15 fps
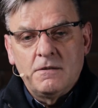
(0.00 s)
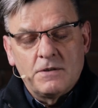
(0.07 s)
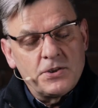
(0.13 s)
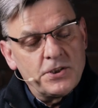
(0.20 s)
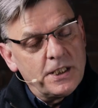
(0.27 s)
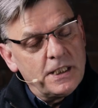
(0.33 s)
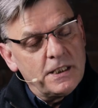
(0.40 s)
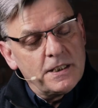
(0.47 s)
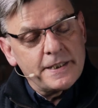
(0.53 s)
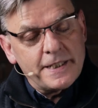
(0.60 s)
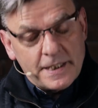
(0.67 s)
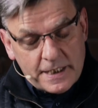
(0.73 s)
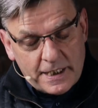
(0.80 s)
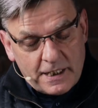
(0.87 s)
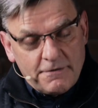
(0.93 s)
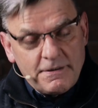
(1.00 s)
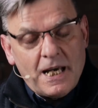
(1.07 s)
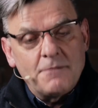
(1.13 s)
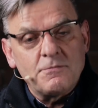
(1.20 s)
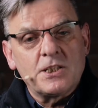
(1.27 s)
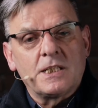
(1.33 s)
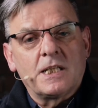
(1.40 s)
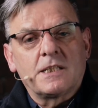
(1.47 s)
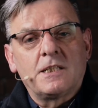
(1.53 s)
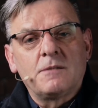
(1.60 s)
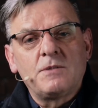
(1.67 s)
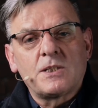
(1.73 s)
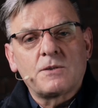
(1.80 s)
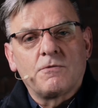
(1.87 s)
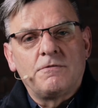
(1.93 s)
Wiecie, kiedy zastanawiałem się nad
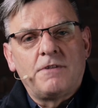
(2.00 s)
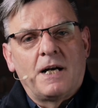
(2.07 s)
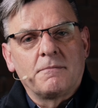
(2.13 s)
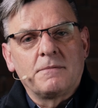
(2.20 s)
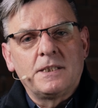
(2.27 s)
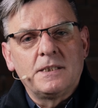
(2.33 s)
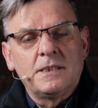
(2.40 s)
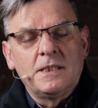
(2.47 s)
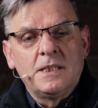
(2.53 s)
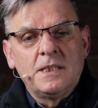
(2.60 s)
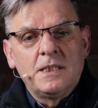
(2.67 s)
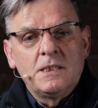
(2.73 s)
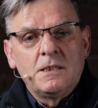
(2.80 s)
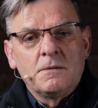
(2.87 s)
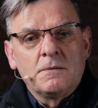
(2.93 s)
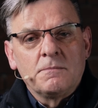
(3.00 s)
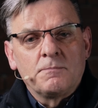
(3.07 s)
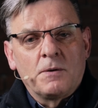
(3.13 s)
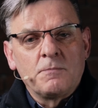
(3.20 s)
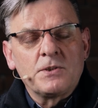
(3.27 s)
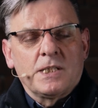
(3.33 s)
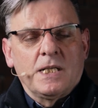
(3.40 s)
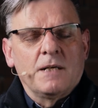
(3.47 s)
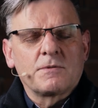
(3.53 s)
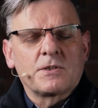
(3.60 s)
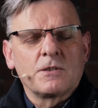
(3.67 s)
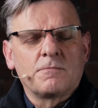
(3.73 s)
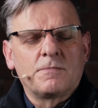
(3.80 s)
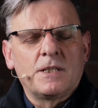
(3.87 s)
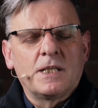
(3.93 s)
tymi słowami, pomyślałem
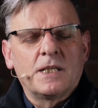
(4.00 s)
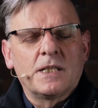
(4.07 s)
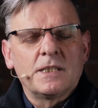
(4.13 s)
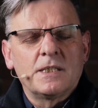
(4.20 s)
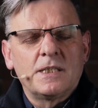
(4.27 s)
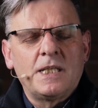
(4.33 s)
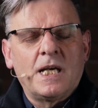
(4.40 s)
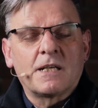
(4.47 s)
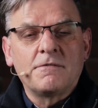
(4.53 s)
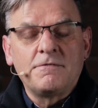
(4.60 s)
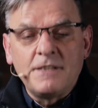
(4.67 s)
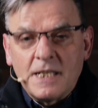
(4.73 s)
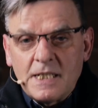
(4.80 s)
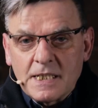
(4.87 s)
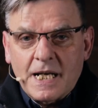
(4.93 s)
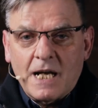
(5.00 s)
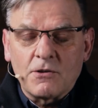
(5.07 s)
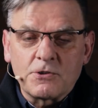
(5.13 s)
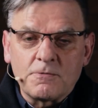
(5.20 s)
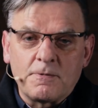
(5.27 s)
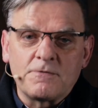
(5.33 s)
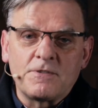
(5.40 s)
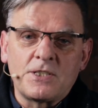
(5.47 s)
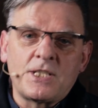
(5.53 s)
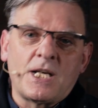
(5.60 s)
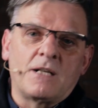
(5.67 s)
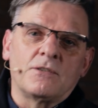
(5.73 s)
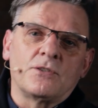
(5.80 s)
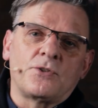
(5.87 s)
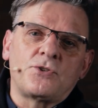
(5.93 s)
sobie, jak wielka
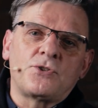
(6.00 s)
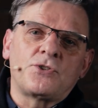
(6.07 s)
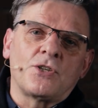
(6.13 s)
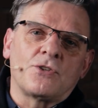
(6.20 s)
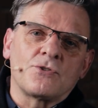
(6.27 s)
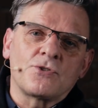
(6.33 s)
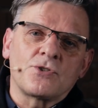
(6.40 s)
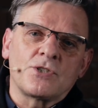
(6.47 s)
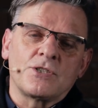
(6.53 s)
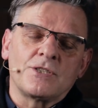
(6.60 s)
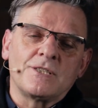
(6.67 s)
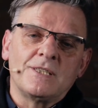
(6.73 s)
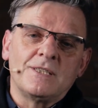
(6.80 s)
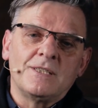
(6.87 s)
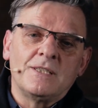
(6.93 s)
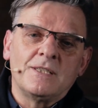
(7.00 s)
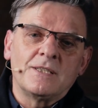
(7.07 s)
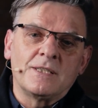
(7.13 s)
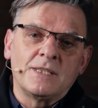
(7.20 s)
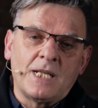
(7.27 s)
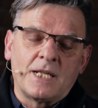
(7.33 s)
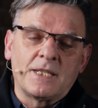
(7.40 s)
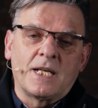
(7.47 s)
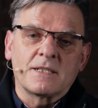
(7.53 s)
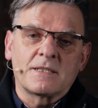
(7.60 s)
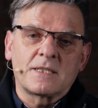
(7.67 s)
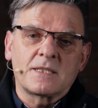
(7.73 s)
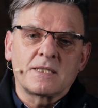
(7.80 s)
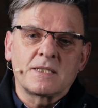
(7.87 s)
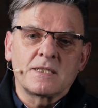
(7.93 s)
odpowiedzialność ciąży na
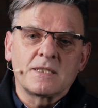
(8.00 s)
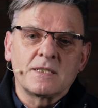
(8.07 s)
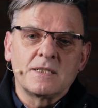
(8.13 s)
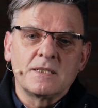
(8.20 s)
nas,